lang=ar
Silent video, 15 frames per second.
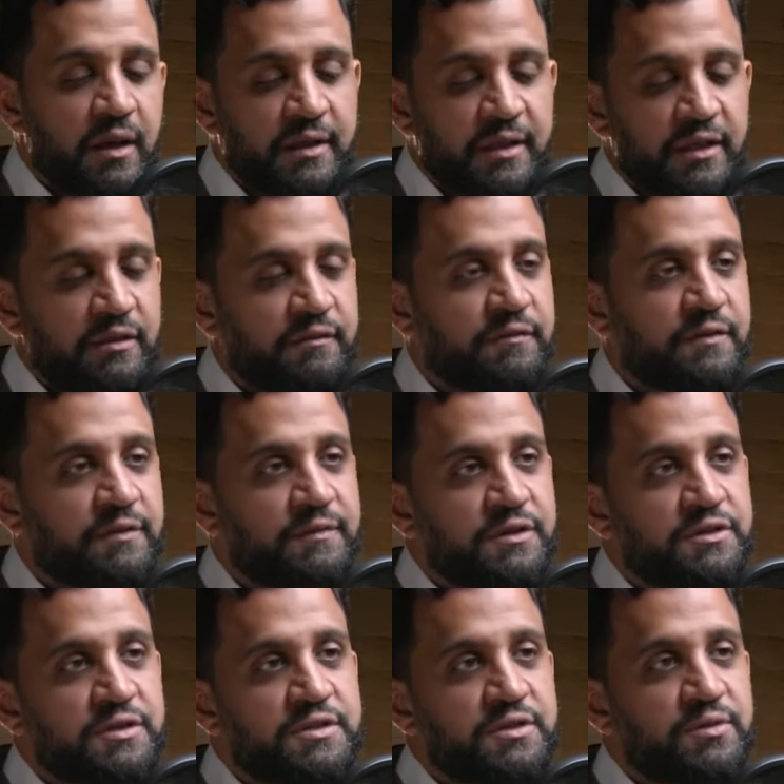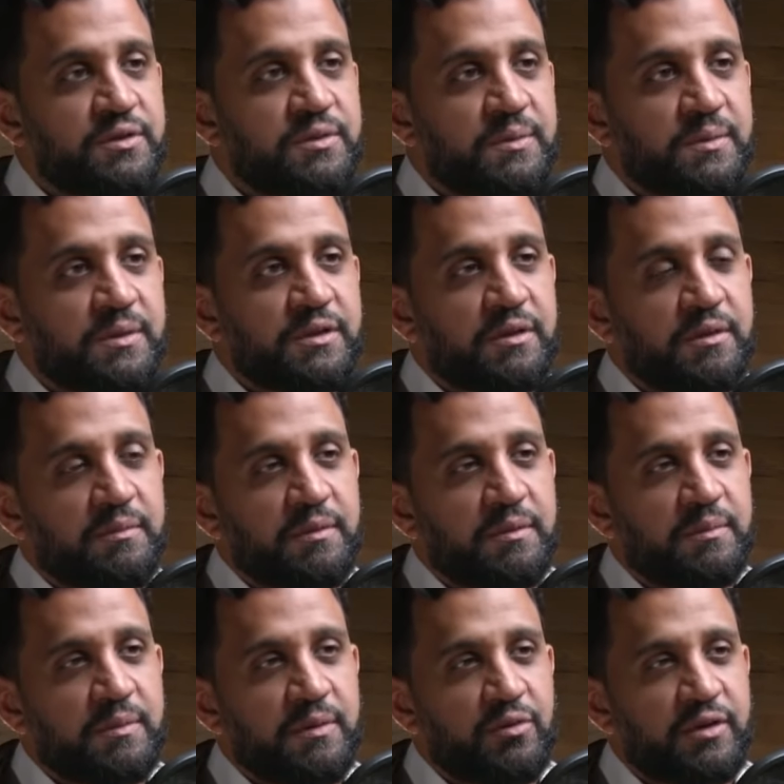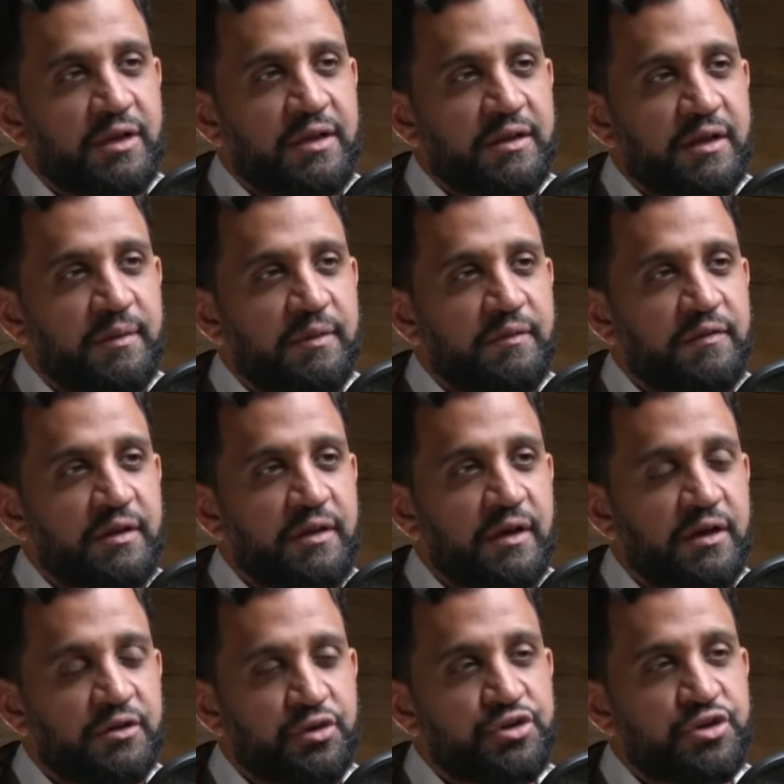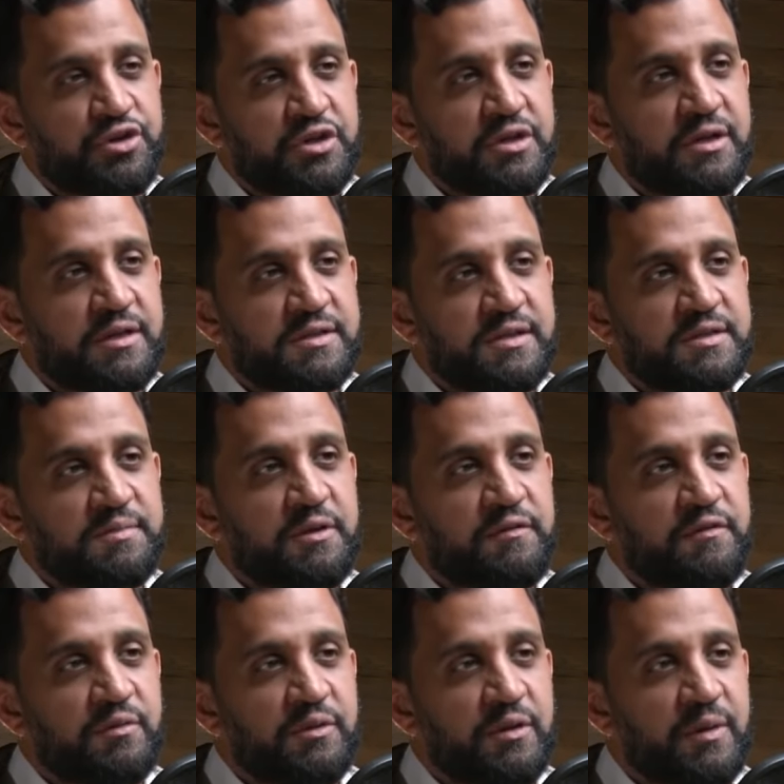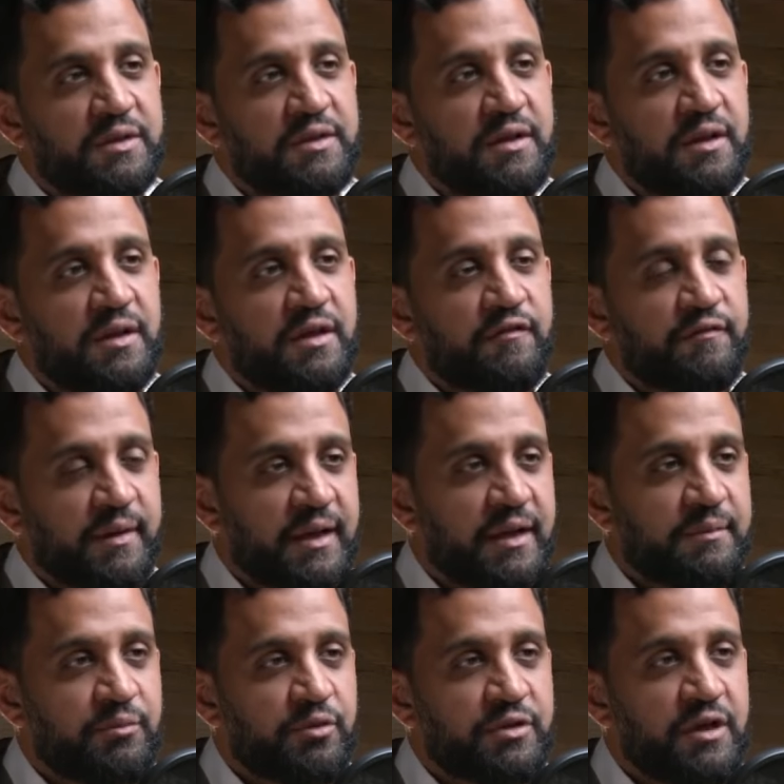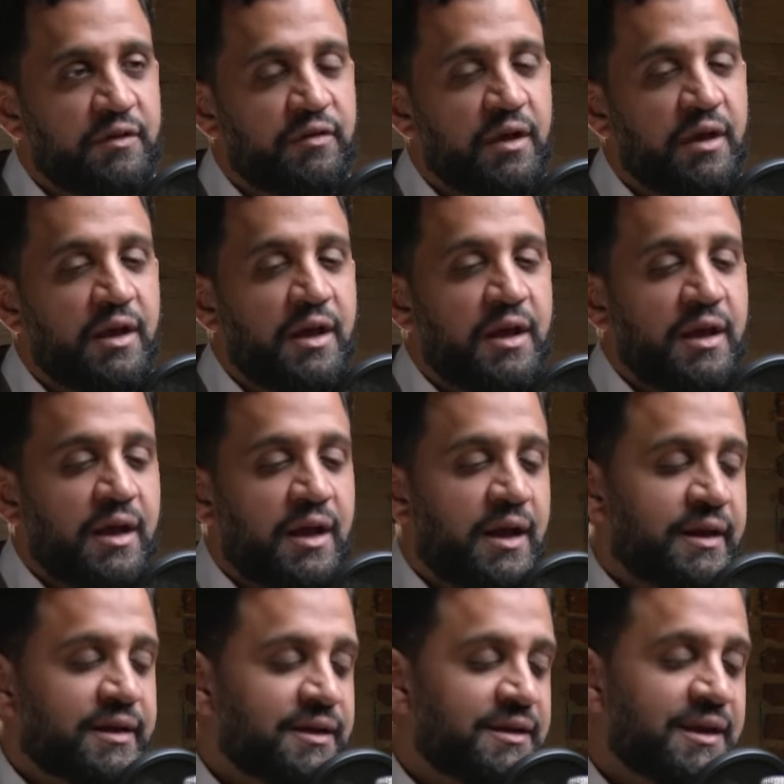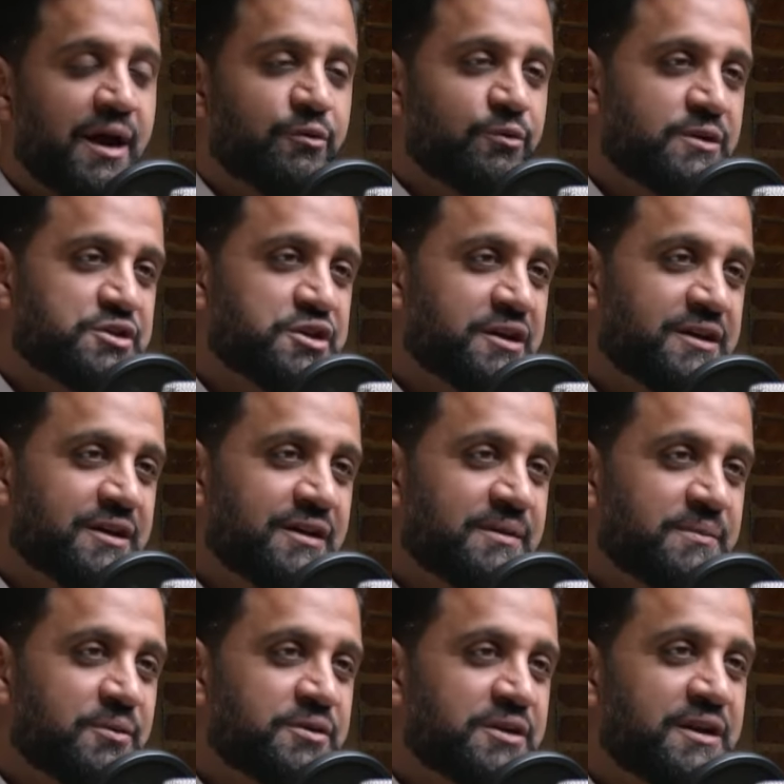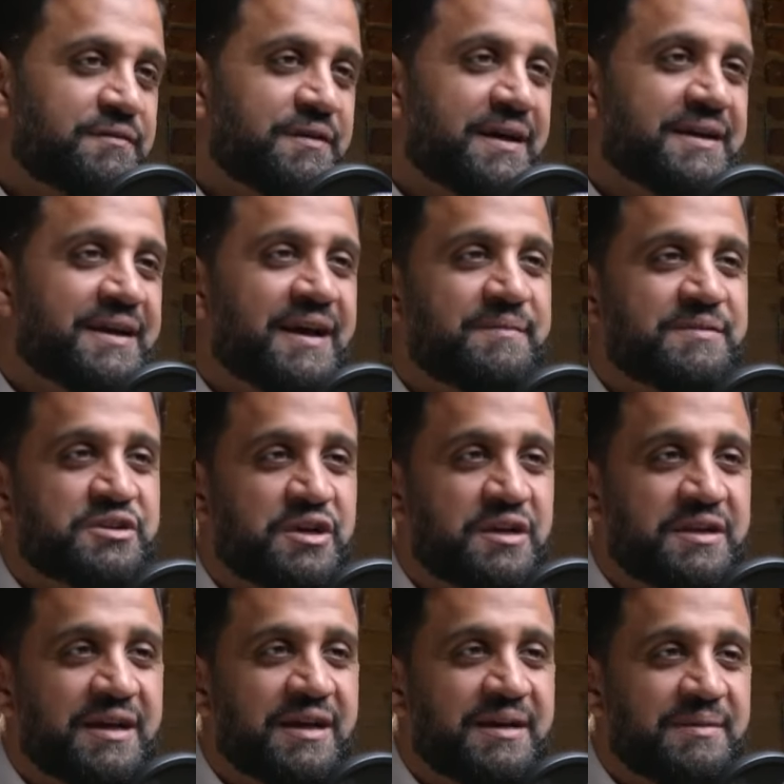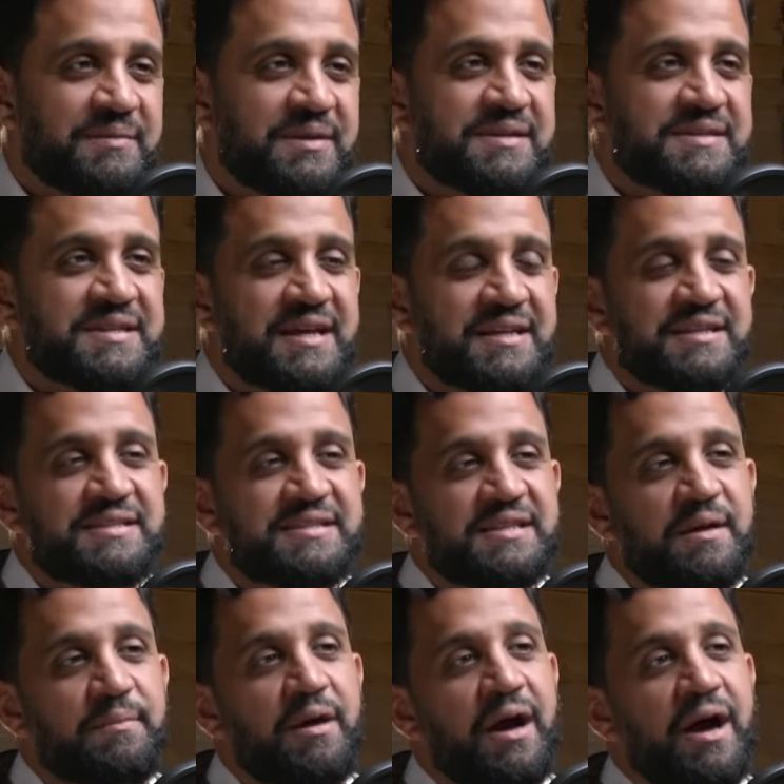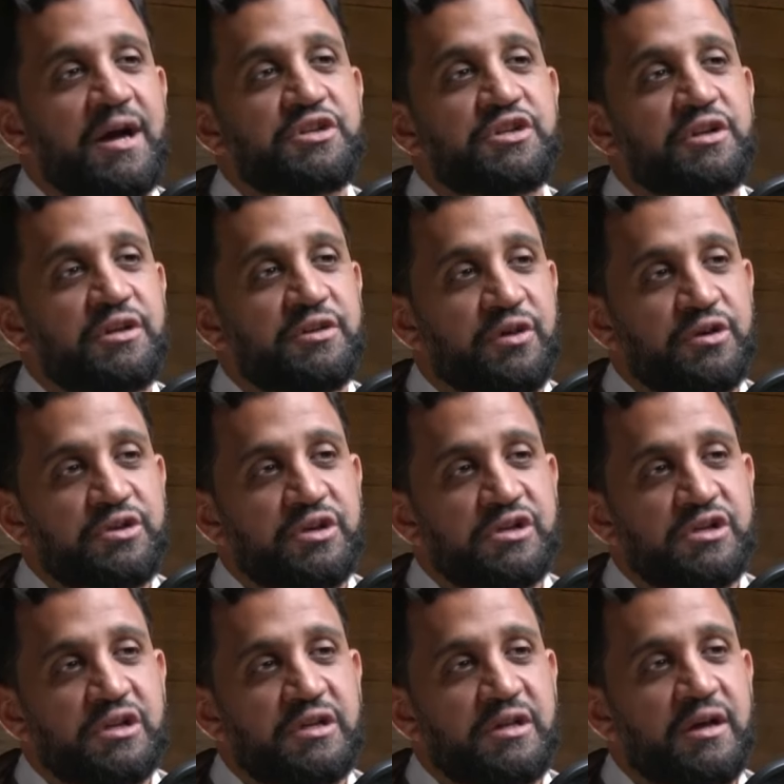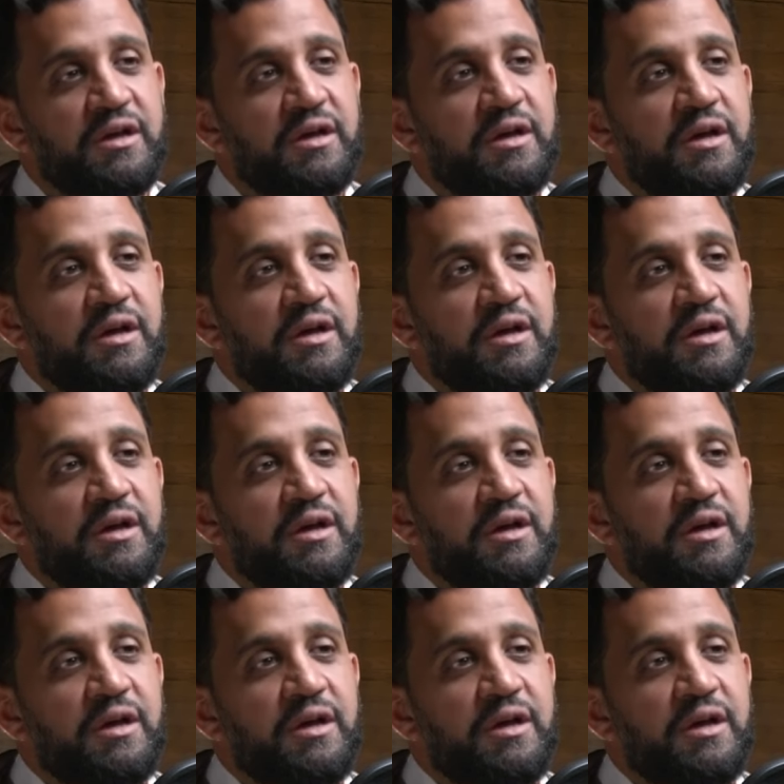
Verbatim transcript: اكيد في الفنشر ستوديو انت قلت لي تقريبا في 11 شركه استثمرت فيهم دلوقتي مجالات مختلفه اكيد اول شركه مختلفه عن خامس شركه سادس سابع عاشر 11 شركه